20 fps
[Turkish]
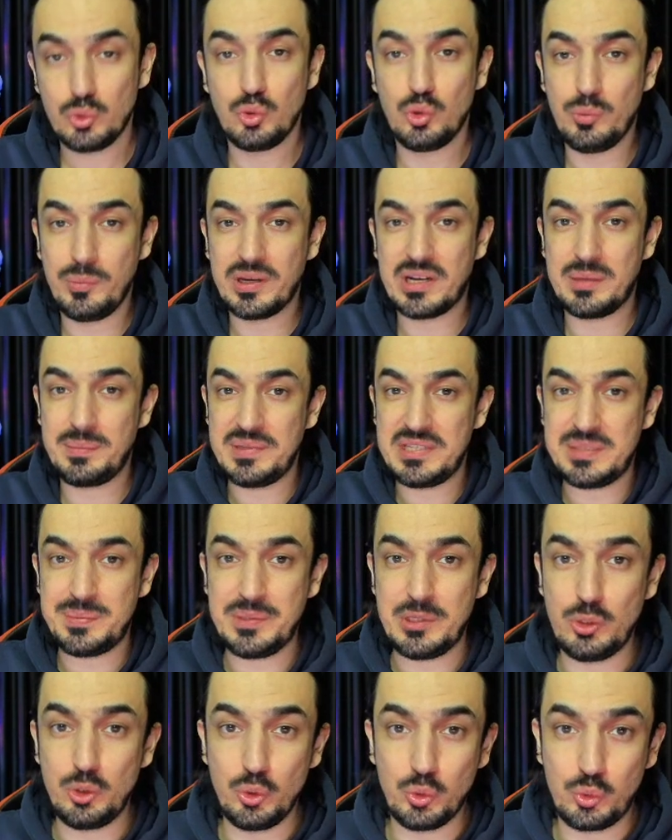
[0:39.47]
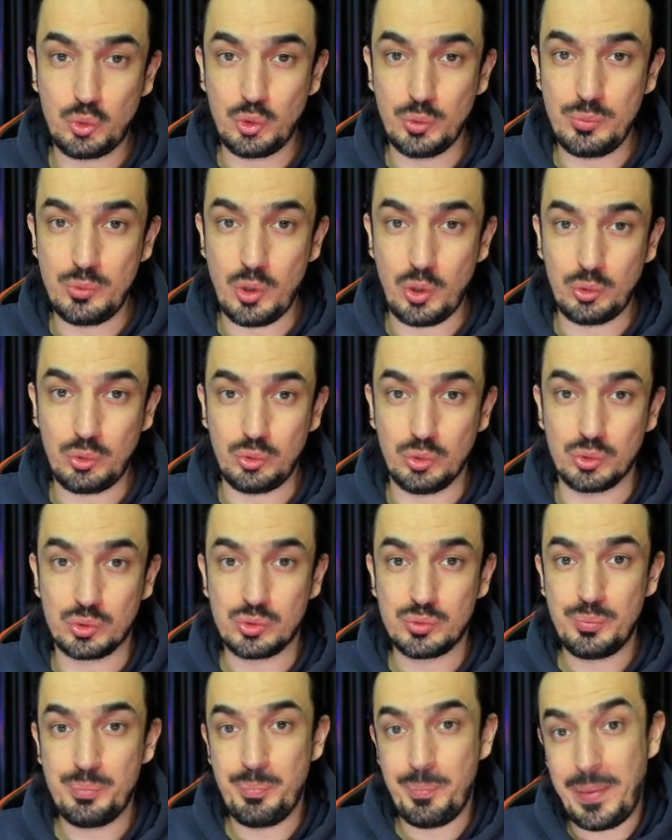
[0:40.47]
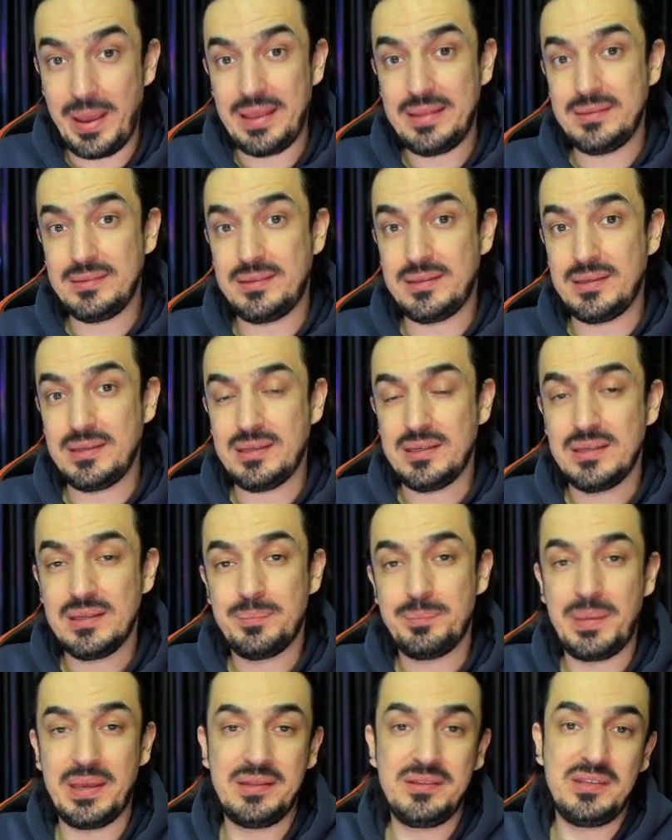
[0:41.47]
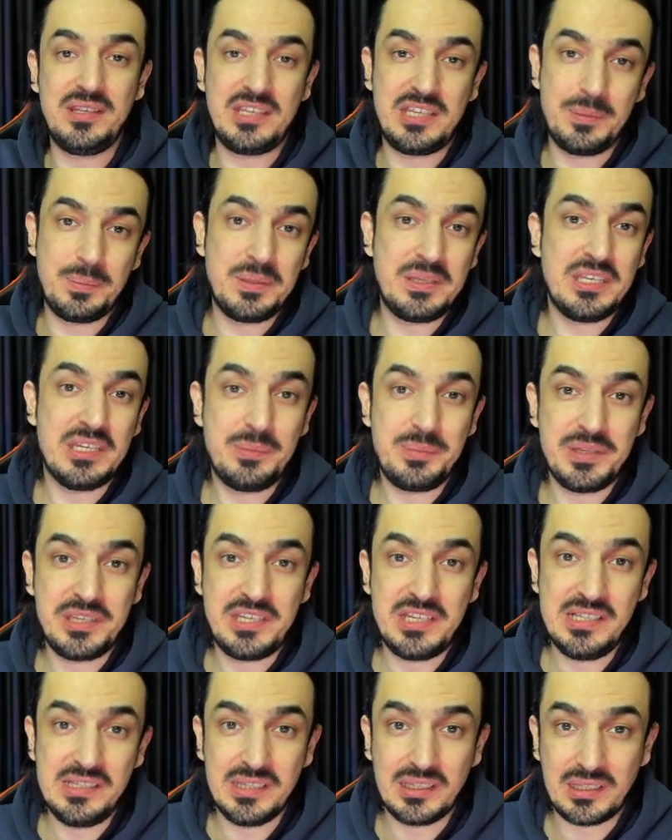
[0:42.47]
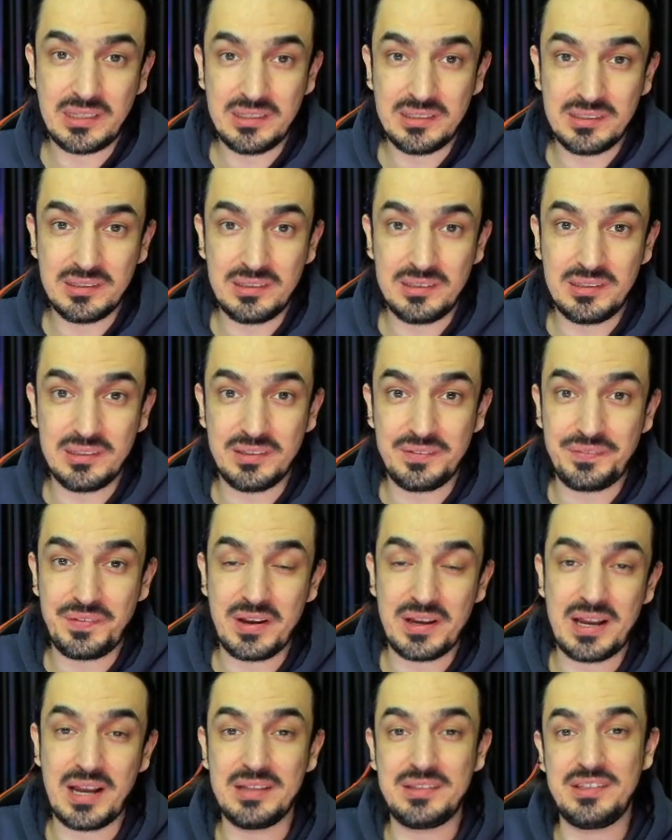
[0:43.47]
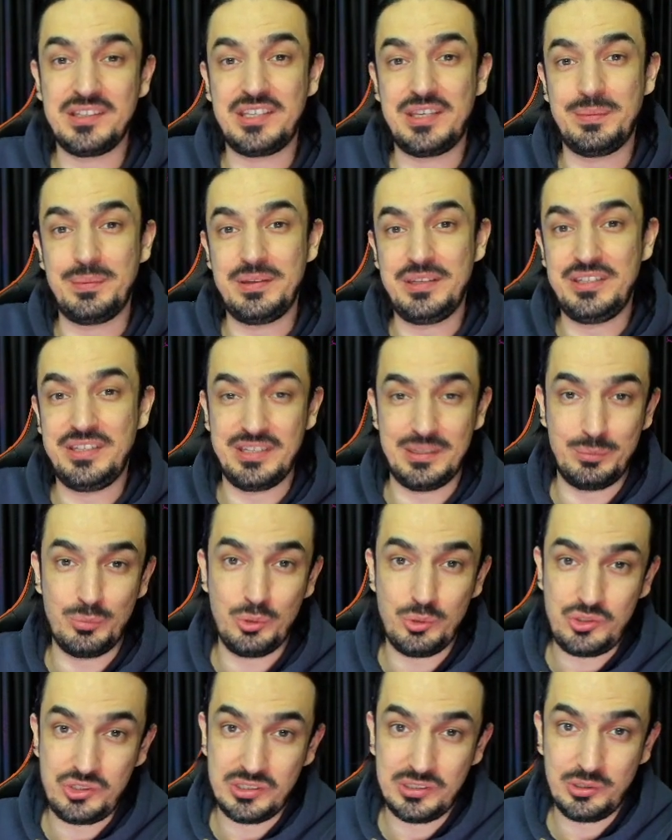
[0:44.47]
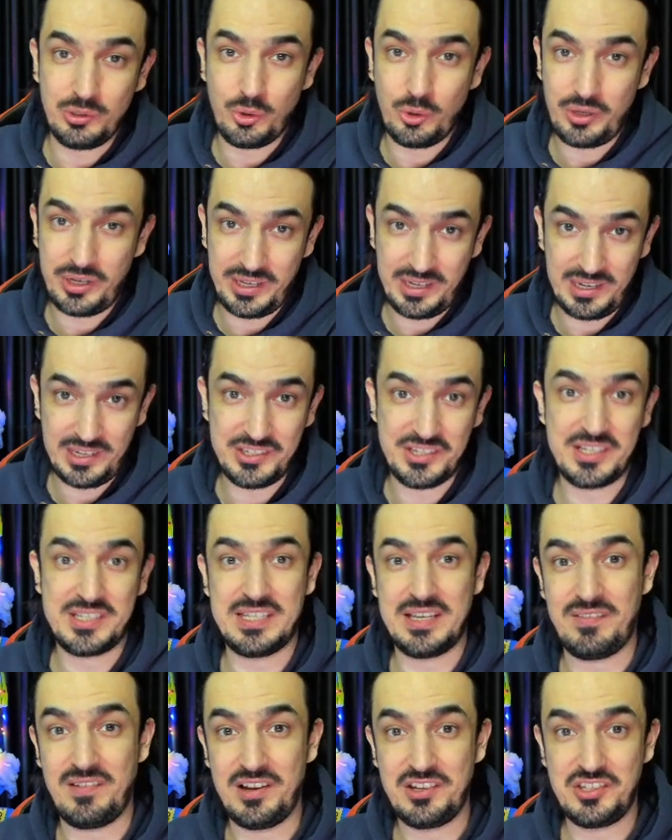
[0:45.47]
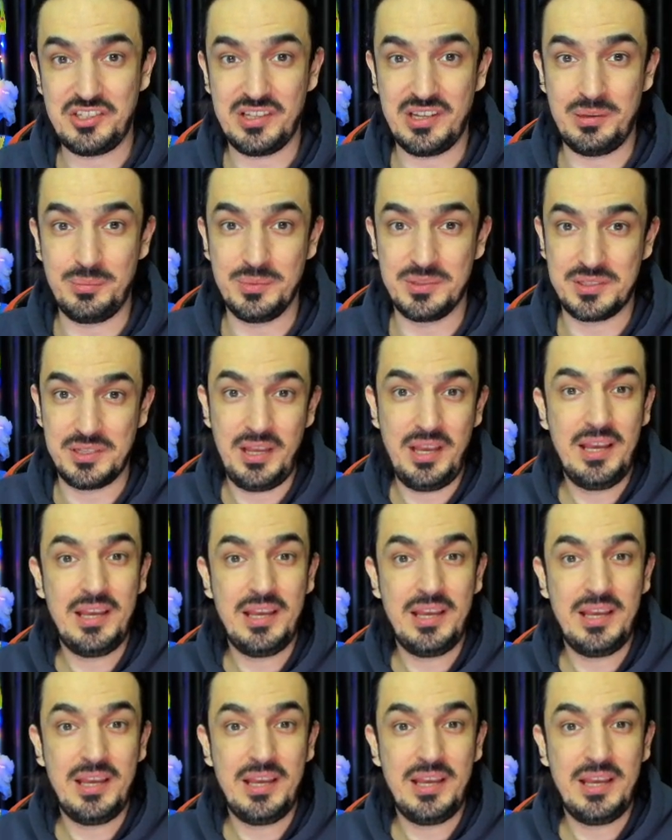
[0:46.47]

Umarım ismini unuttuğum yoktur. Mandy, Mandy 2022 yılında tanıtıldı fakat 2023 yılında oyuna gelecek savaşçılarımız.